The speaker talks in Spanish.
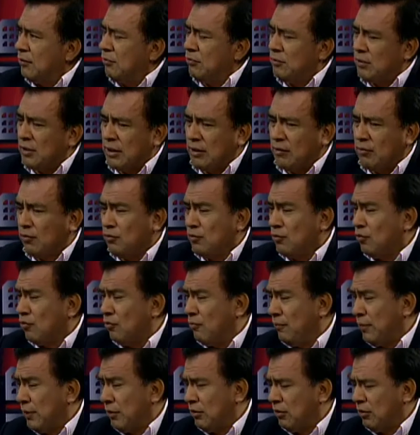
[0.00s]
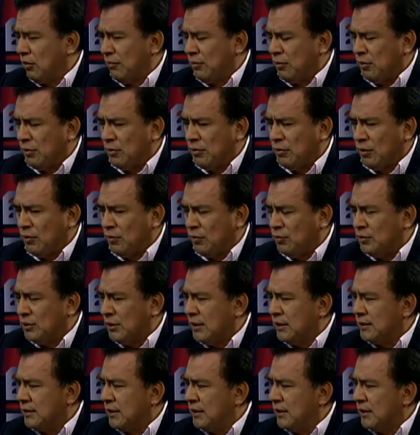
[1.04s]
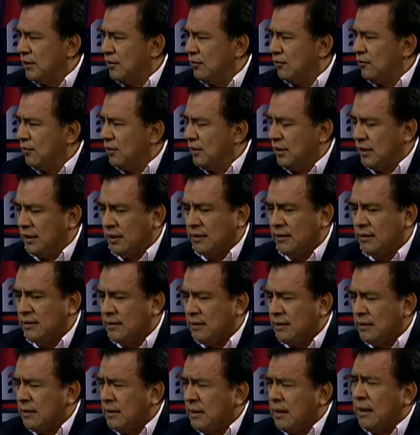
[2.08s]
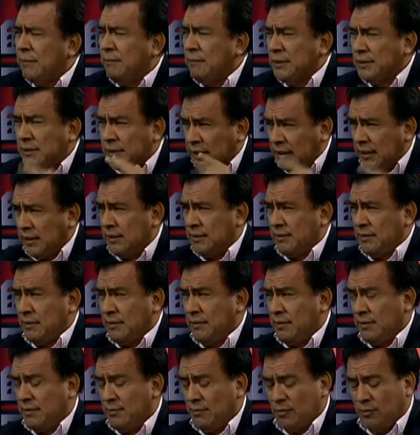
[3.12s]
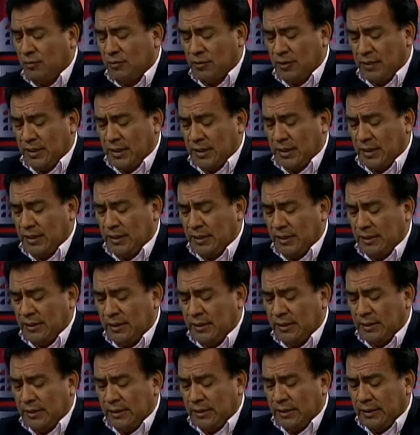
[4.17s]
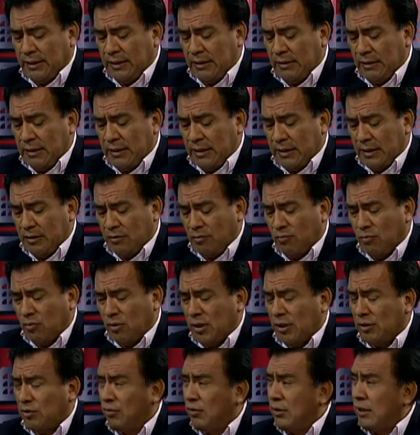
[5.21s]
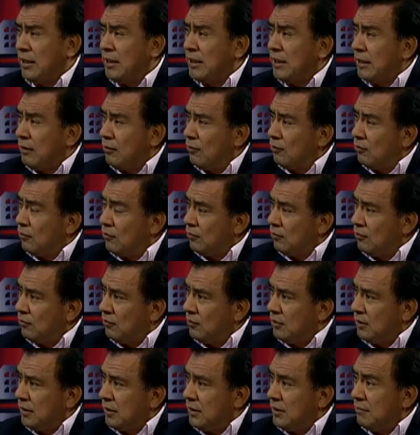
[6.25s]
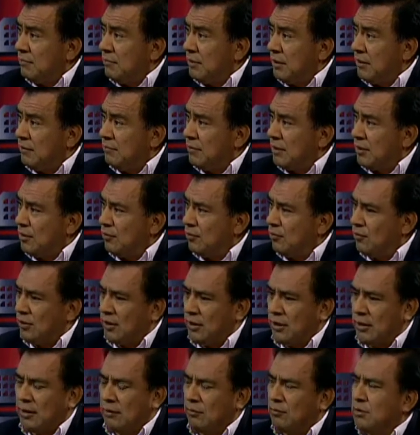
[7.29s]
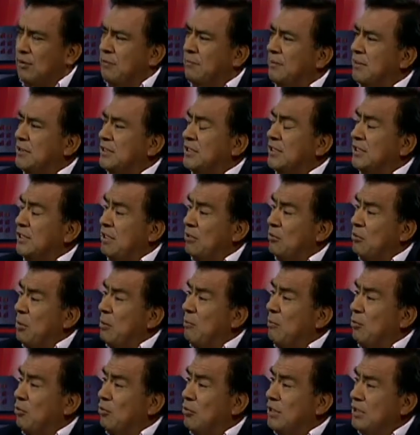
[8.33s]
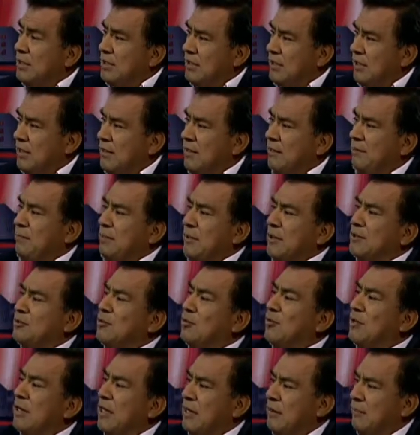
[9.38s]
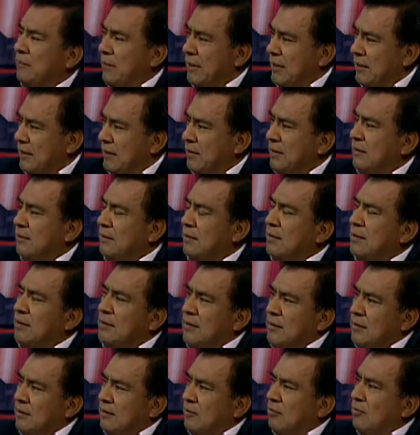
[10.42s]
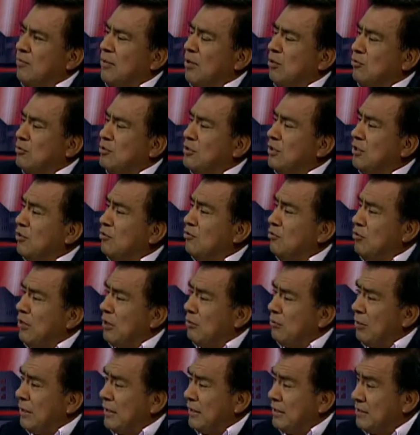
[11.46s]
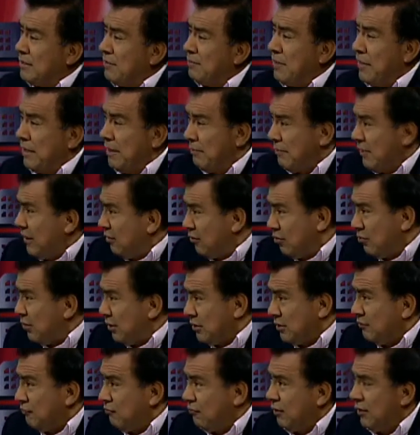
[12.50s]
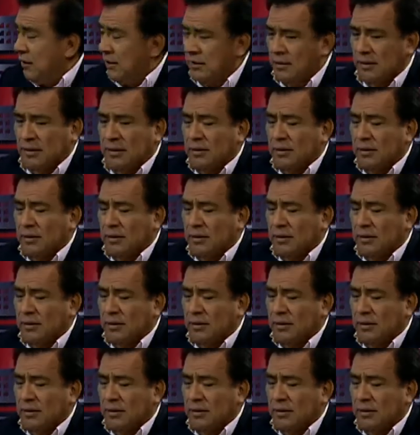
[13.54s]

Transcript: ir a un diálogo. Yo comparto la opinión de Luz en el sentido de que, a pesar que sabíamos que la convocatoria del diálogo de Jiménez Mayor era una especie de tregua política, personal, para tomar oxígeno unas cuantas semanas más, como así fue,